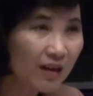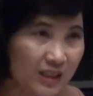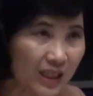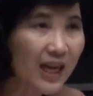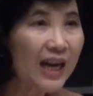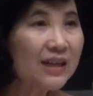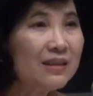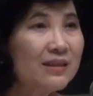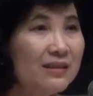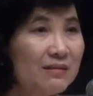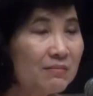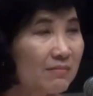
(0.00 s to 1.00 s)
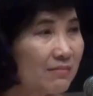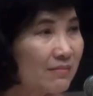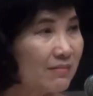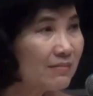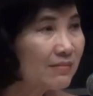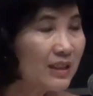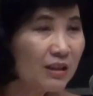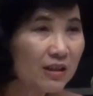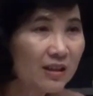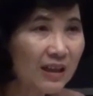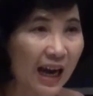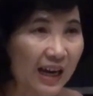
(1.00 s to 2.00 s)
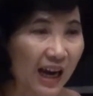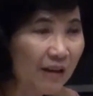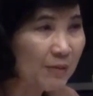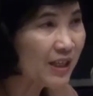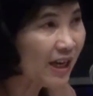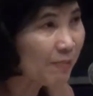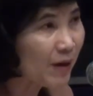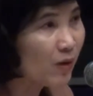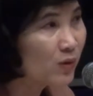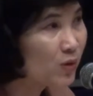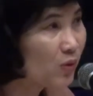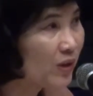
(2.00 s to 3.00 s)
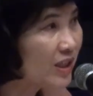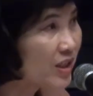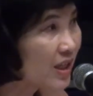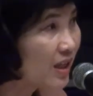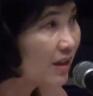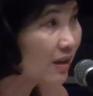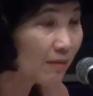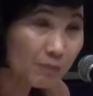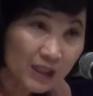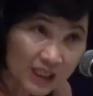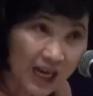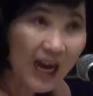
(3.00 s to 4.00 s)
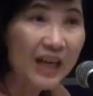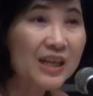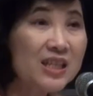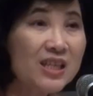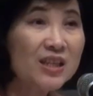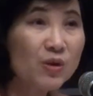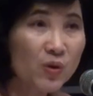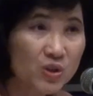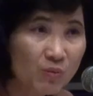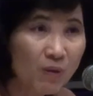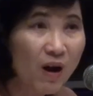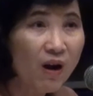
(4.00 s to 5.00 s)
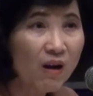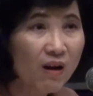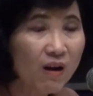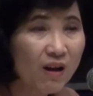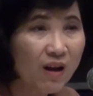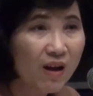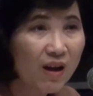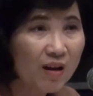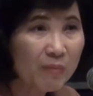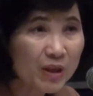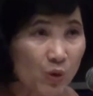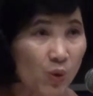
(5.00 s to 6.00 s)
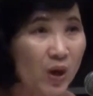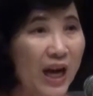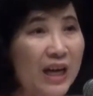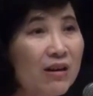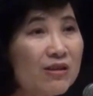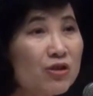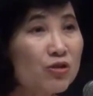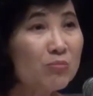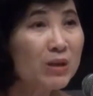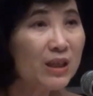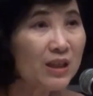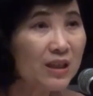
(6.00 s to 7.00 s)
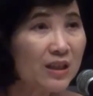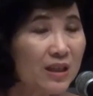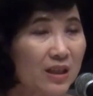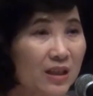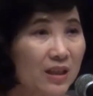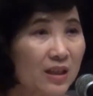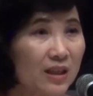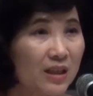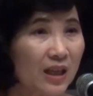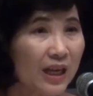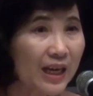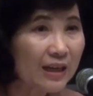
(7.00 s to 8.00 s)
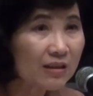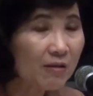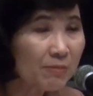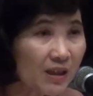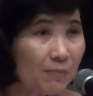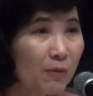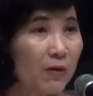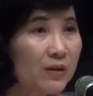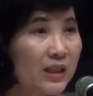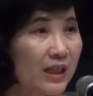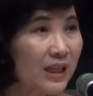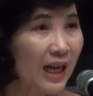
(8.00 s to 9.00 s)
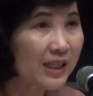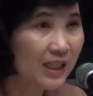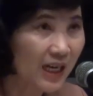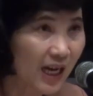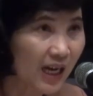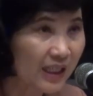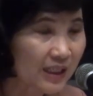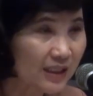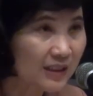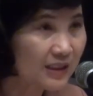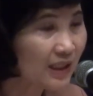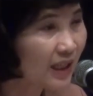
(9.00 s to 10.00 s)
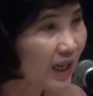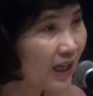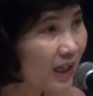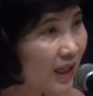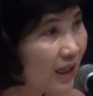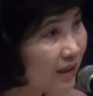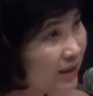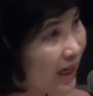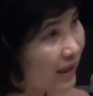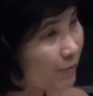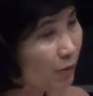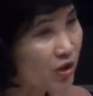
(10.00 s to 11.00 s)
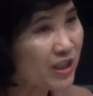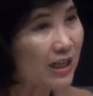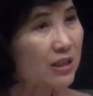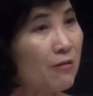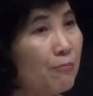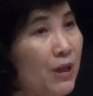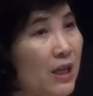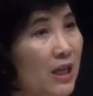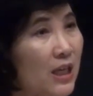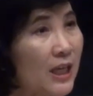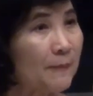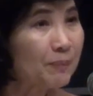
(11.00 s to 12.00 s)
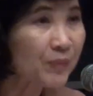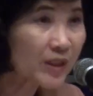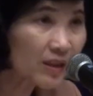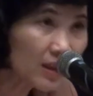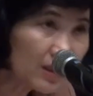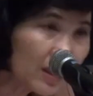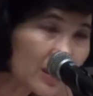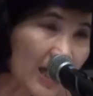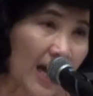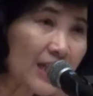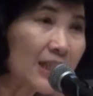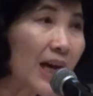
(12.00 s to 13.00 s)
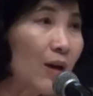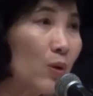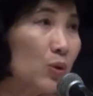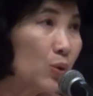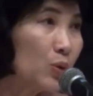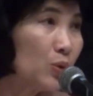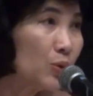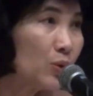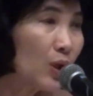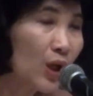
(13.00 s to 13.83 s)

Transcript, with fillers: ก็จะง่ายขึ้นหรือหลายๆประเทศไปลงทุนในจีนเนี่ยเพื่อขายในจีนโดยเฉพาะไปอยู่ใกล้คอน sumer อันนั้นก็เพื่อผลทางการตลาดนะคะหรืออย่างบริษัท ซี พี เนี่ยก็เลือกฐานการลงทุน